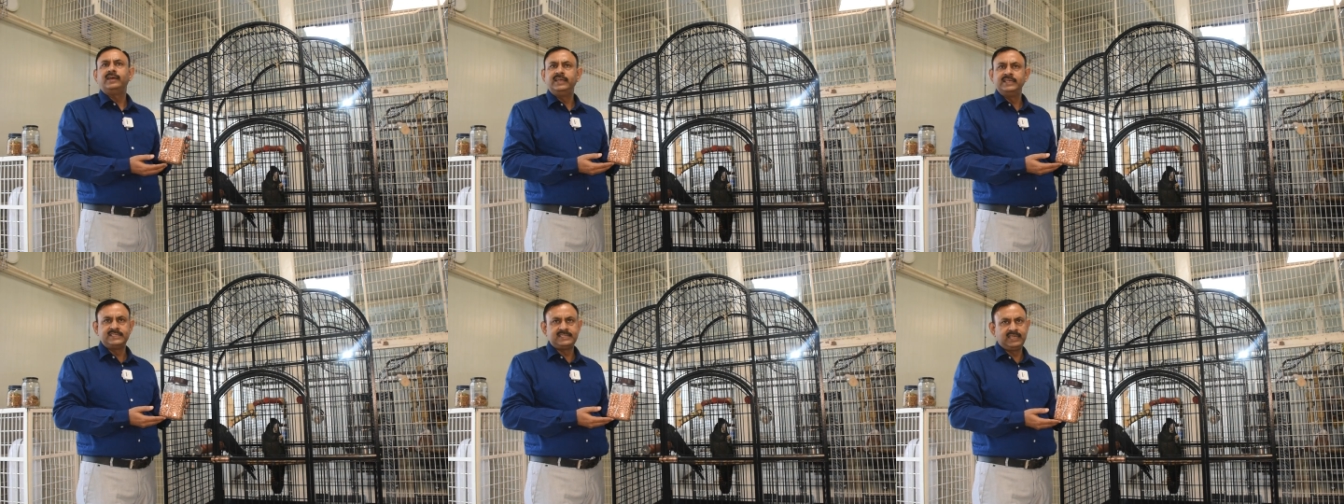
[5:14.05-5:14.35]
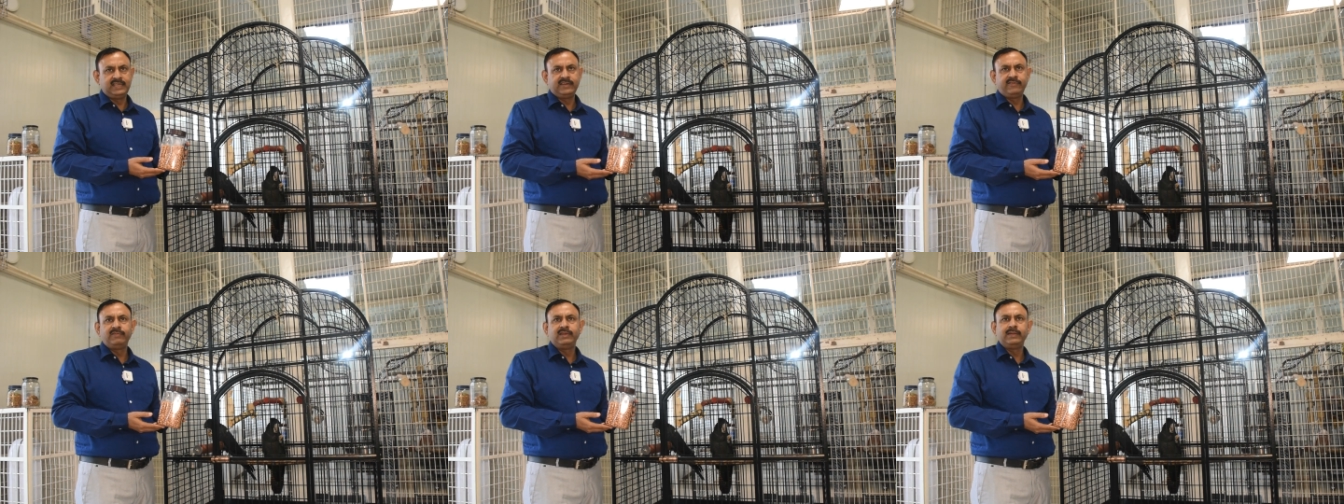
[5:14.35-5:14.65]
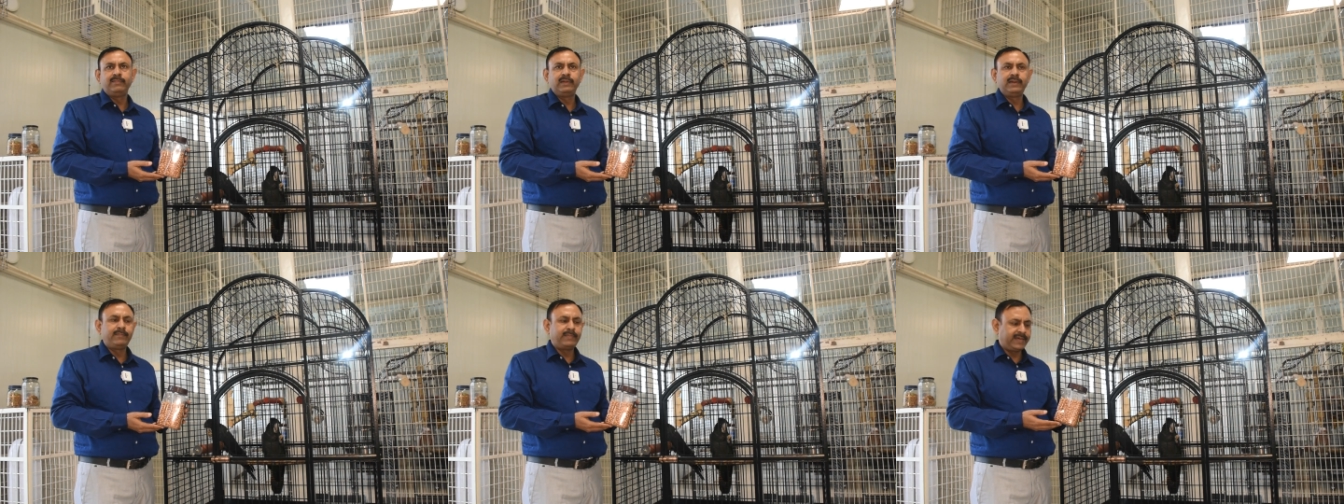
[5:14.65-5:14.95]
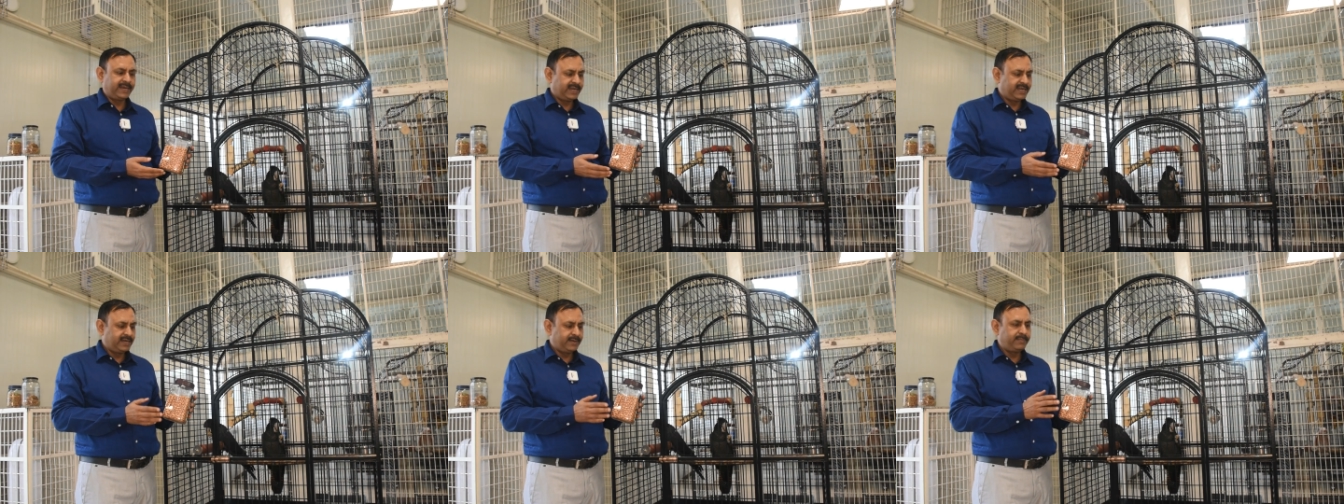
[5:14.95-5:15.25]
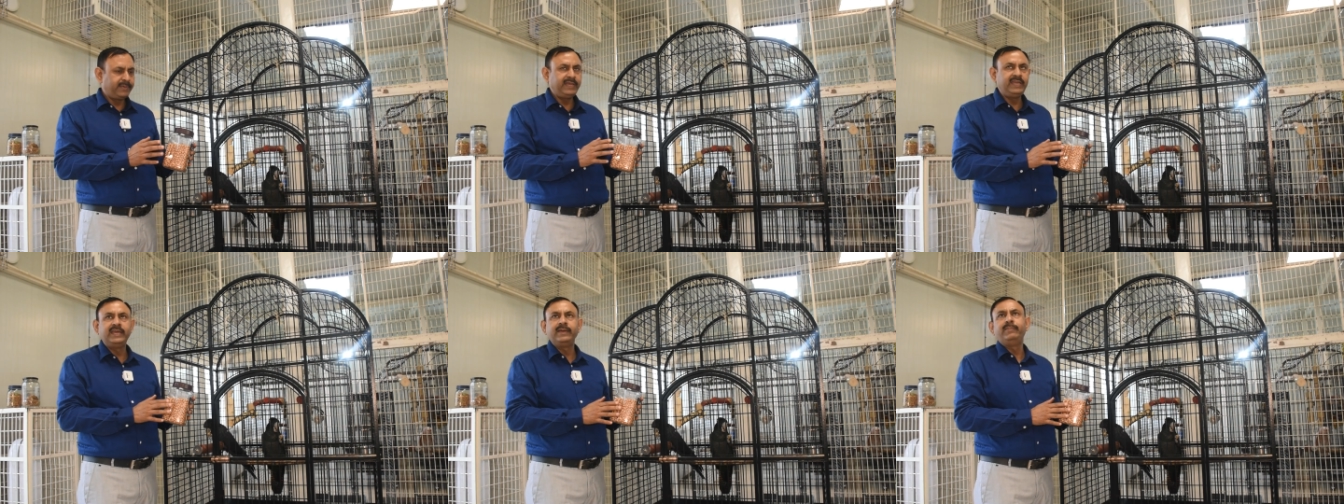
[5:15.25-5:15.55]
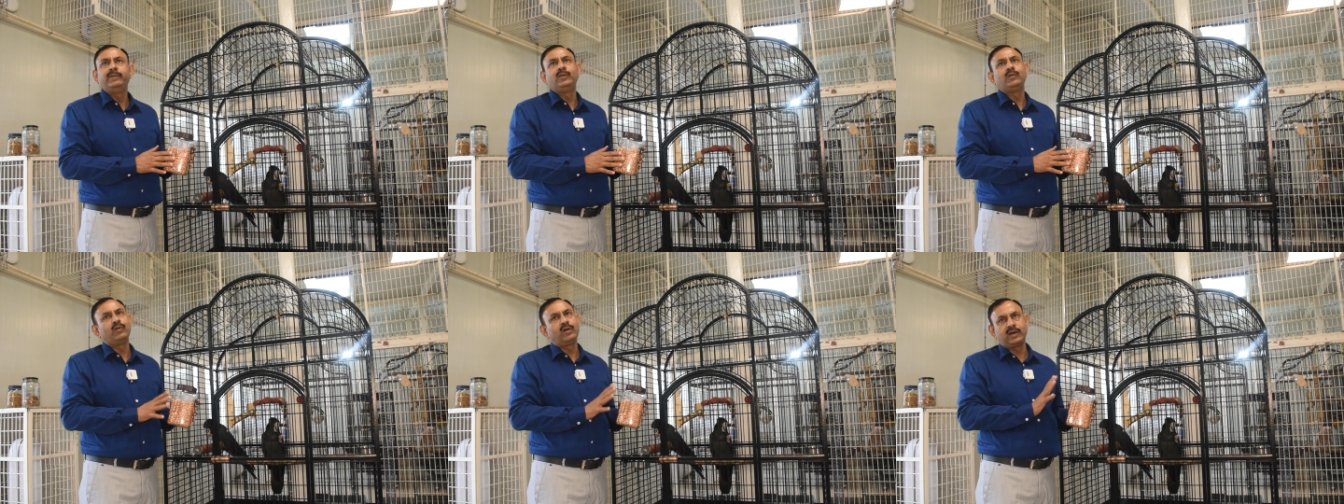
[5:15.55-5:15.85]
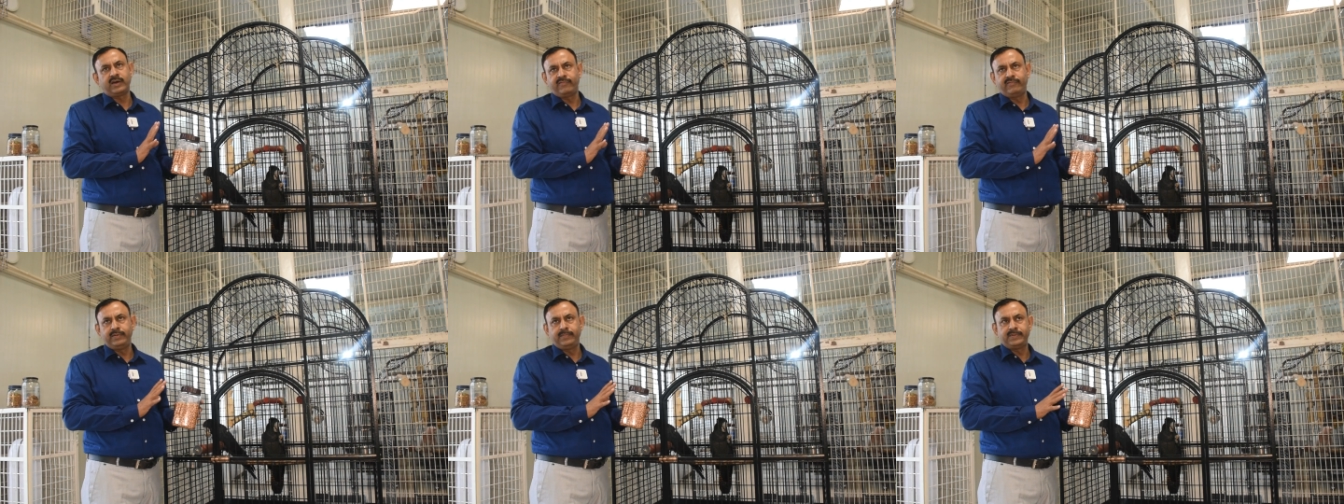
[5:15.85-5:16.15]
इजली अवेलेबल मार्केट में ये भी इनको
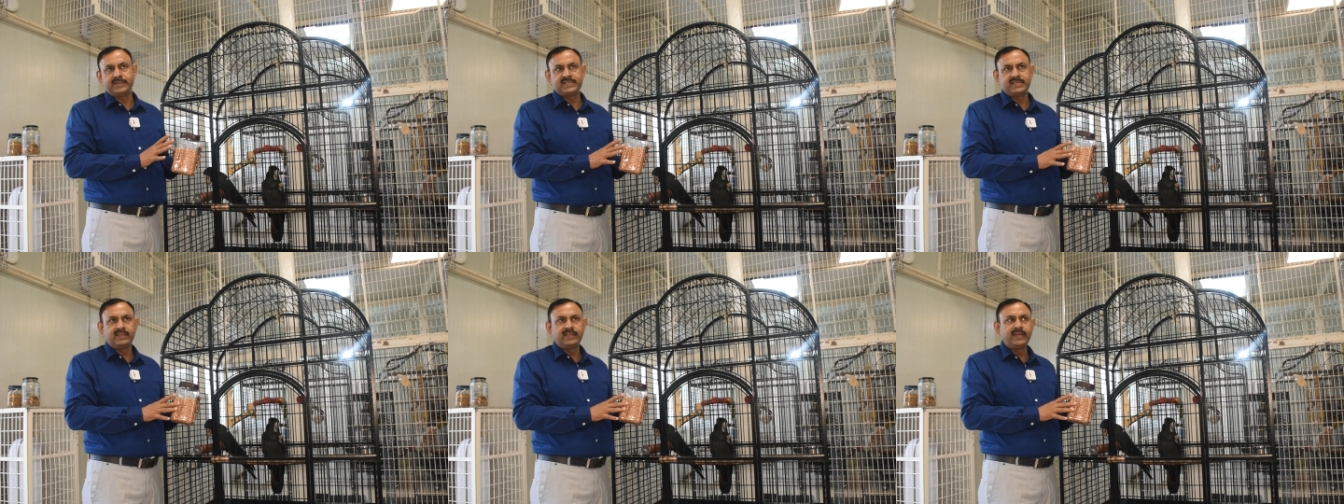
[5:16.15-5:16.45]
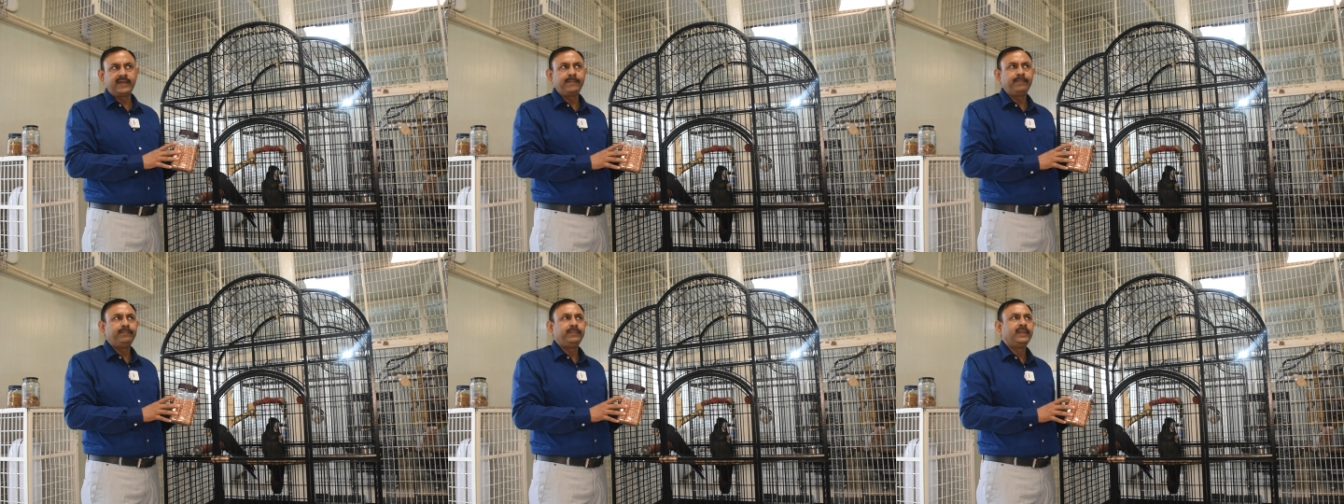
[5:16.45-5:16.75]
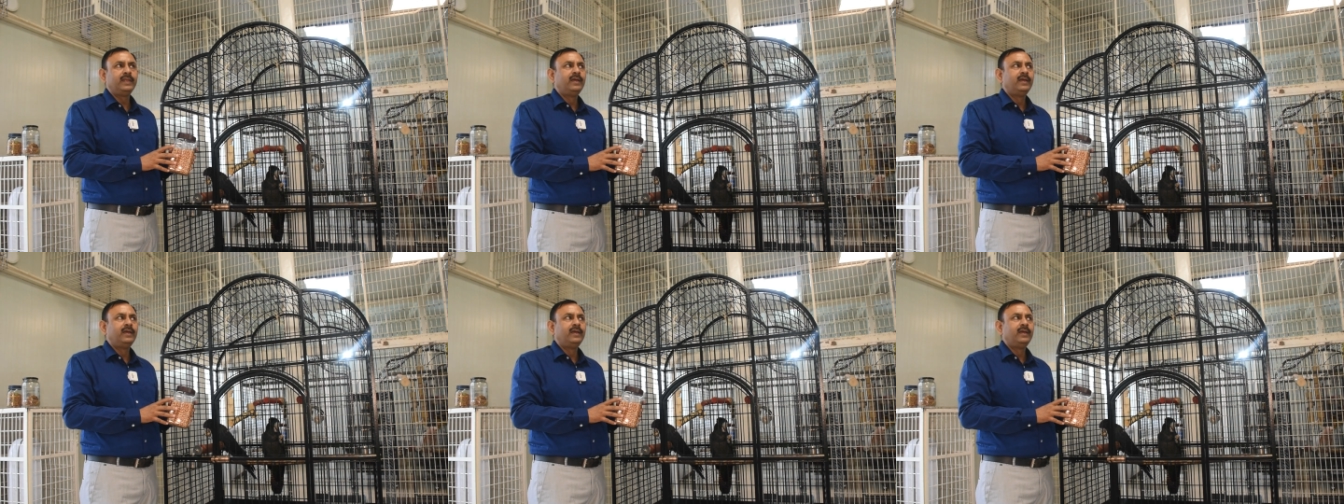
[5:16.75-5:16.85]
काफ़ी पसंद है